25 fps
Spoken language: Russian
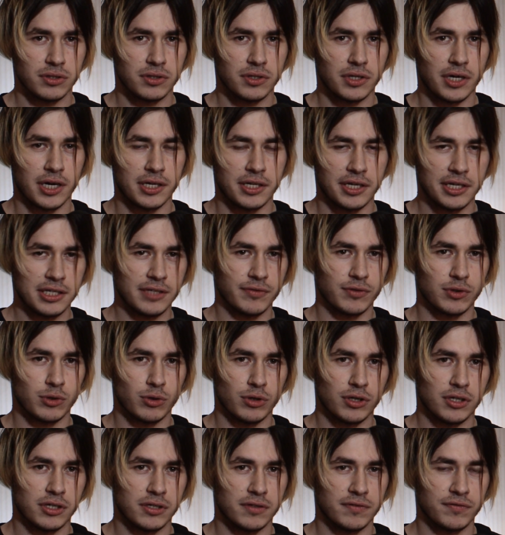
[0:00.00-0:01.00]
а до этого
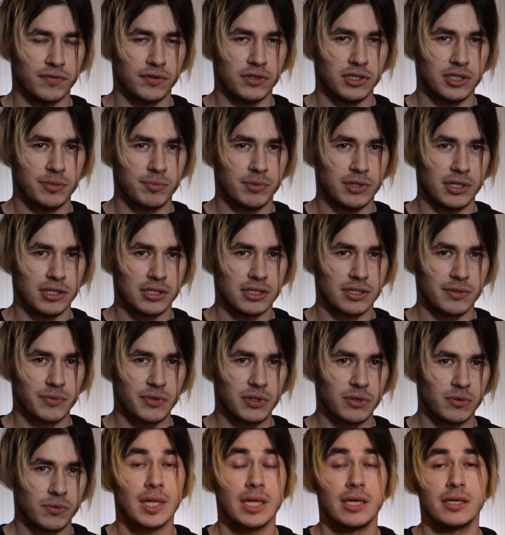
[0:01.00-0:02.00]
только в 2015
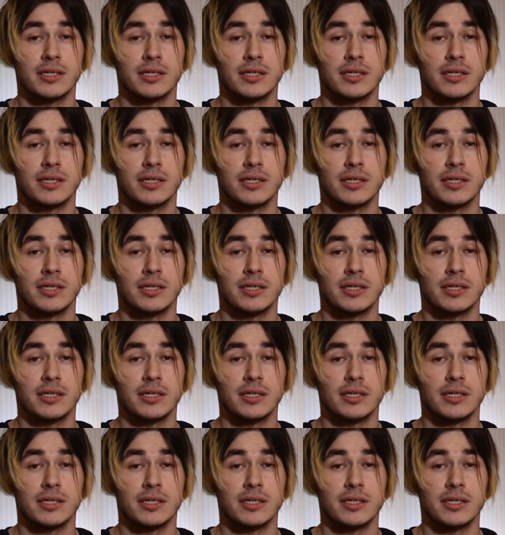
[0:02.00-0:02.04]
году.